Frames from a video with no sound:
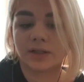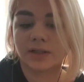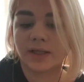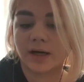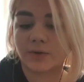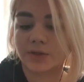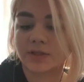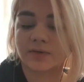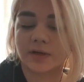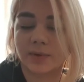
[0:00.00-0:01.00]
Еда очень
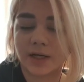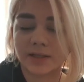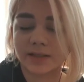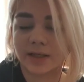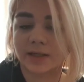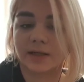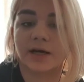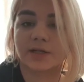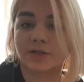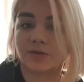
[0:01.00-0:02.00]
своеобразная,
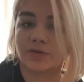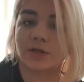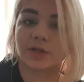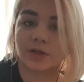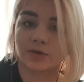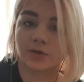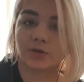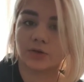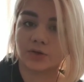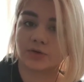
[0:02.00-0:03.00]
каждый студент найдет
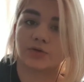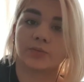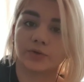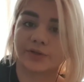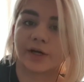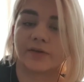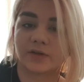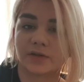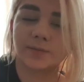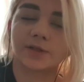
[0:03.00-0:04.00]
то, что ему
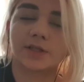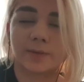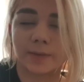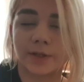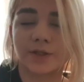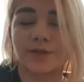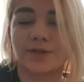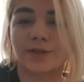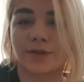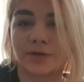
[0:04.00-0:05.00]
нравится. Спасибо большое
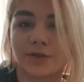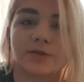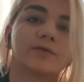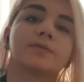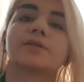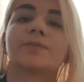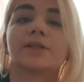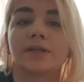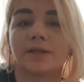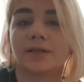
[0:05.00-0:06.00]
за то, что вы
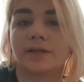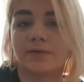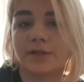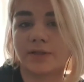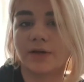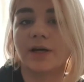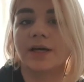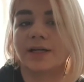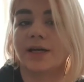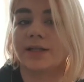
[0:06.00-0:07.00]
посмотрели это видео.
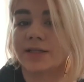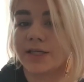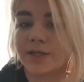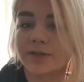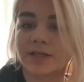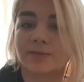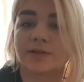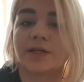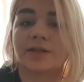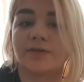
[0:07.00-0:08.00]
Я надеюсь, я
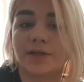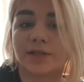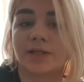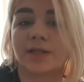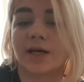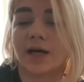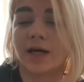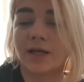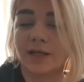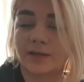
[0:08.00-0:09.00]
смогла ответить на
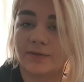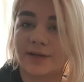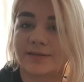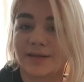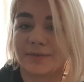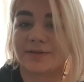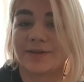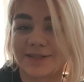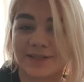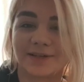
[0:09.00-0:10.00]
два самых
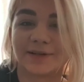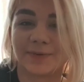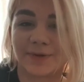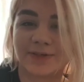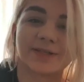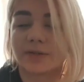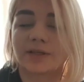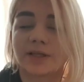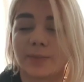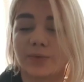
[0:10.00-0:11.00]
важных вопроса для,
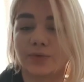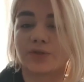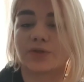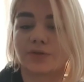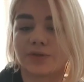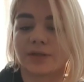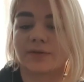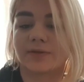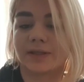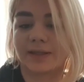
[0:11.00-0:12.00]
для будущих
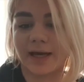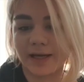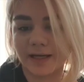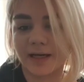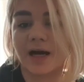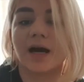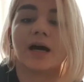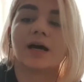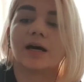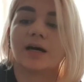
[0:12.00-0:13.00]
студентов Китая.
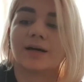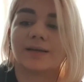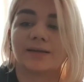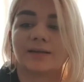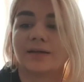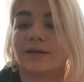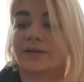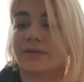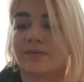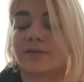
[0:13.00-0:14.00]
Это
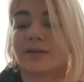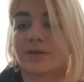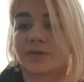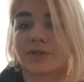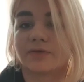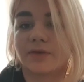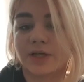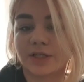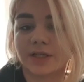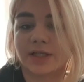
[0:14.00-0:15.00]
действительно очень
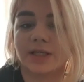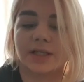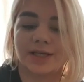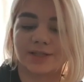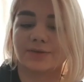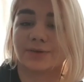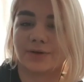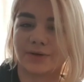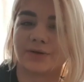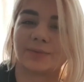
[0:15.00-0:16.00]
важно, и я жду
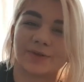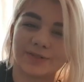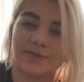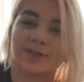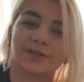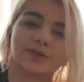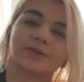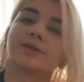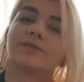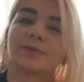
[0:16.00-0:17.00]
новых вопросов, на
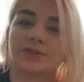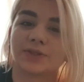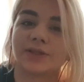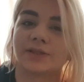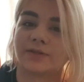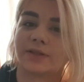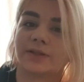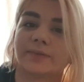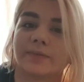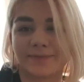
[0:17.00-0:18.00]
которые вы получите ответ.
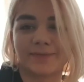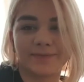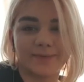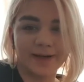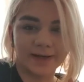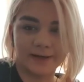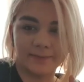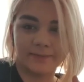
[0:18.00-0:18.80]
Пока!